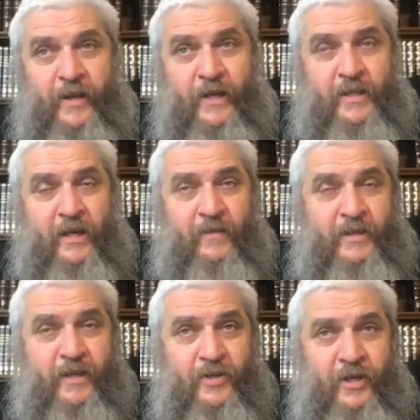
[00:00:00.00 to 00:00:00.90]
Евреи стали
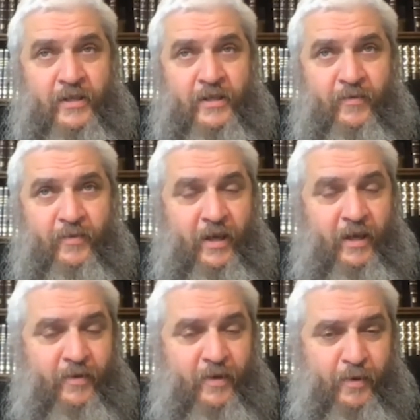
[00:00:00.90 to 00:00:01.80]
возвращаться в
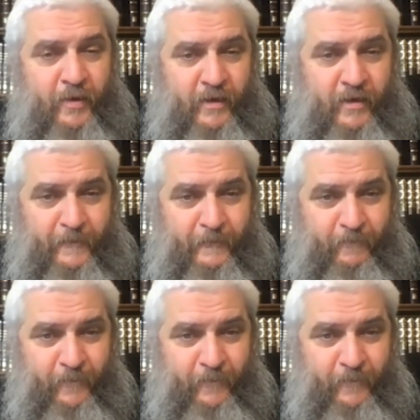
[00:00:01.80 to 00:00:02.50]
Киев, например.